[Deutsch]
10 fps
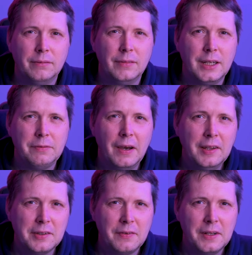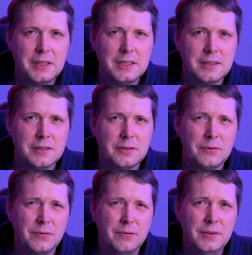Ich weiß zwar nicht,
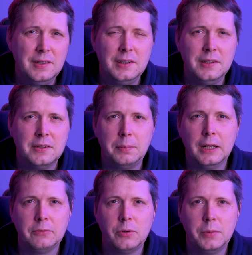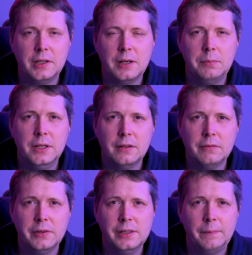wie sich diese Plattform
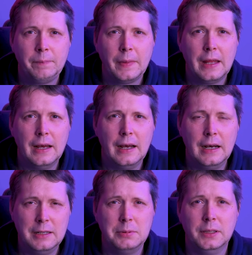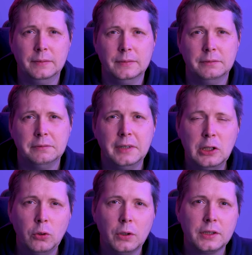etablieren will, aber
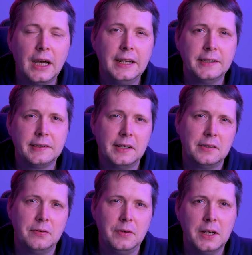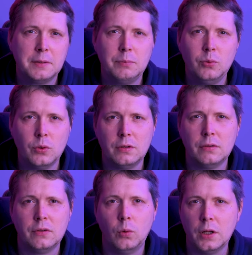wenn dort keine
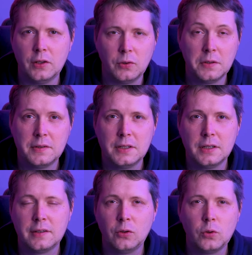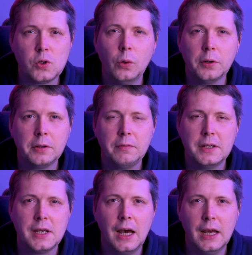Transfergebühren oder sonstiges durch
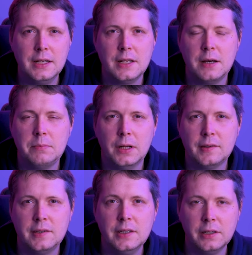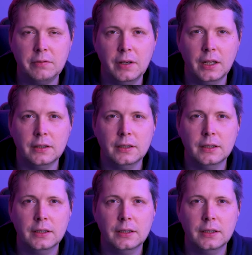irgendwelche Einnahmen erzielt werden,